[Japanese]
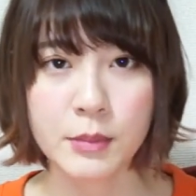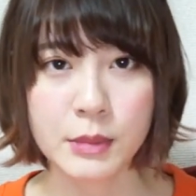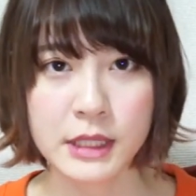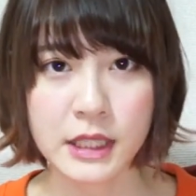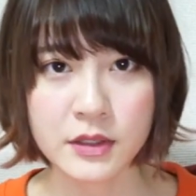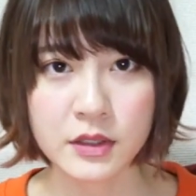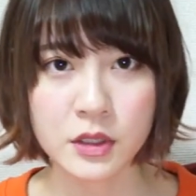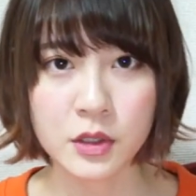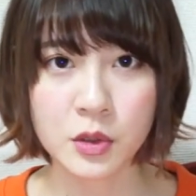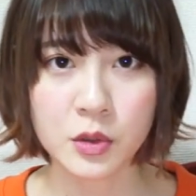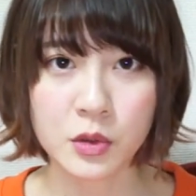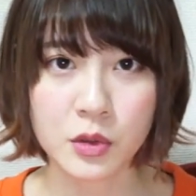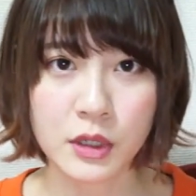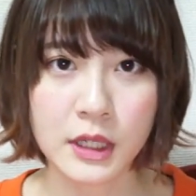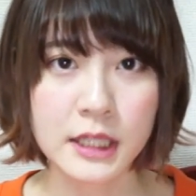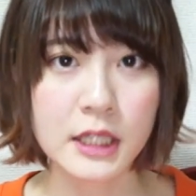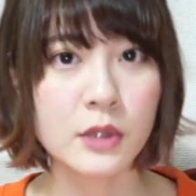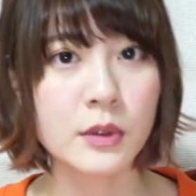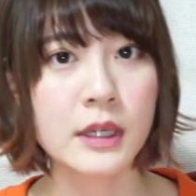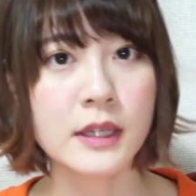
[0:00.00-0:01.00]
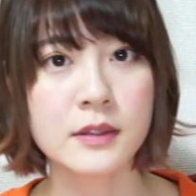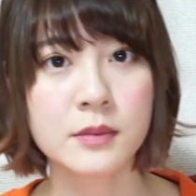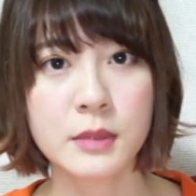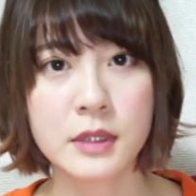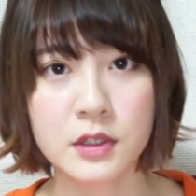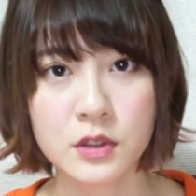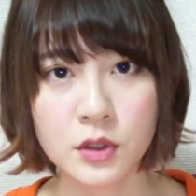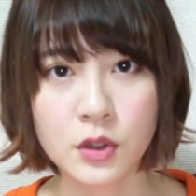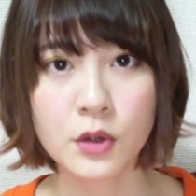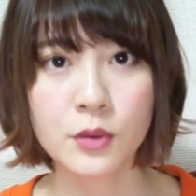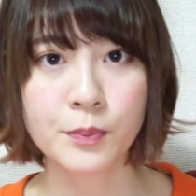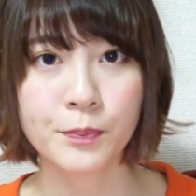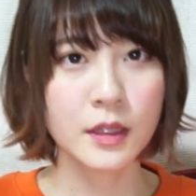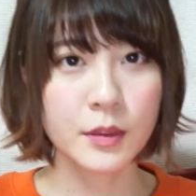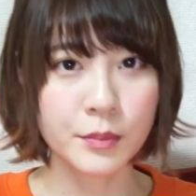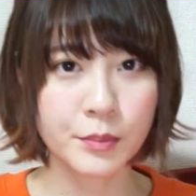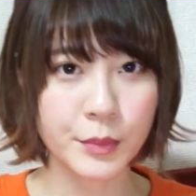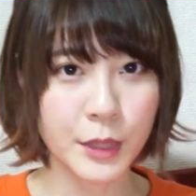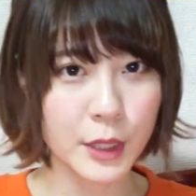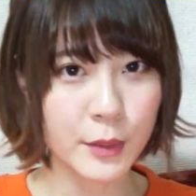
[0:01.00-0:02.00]
また次の動画でお会いしましょ
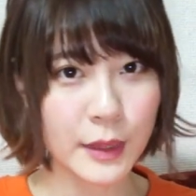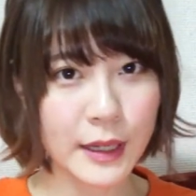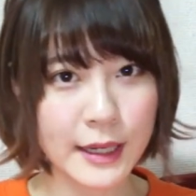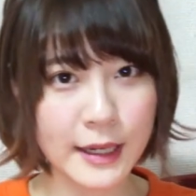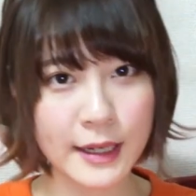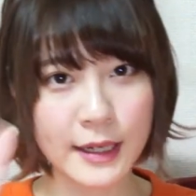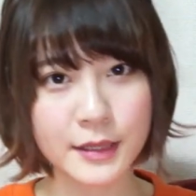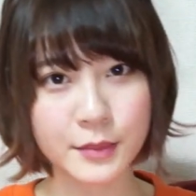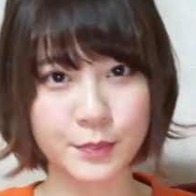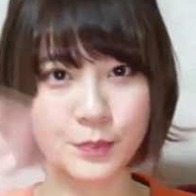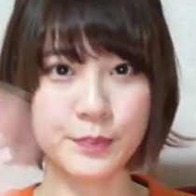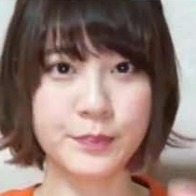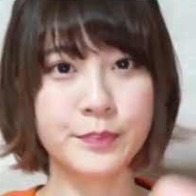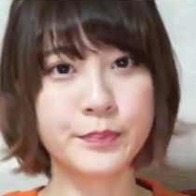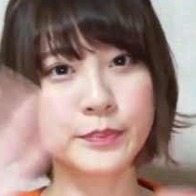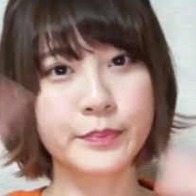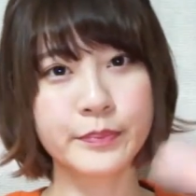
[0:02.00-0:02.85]
う。バイバーイ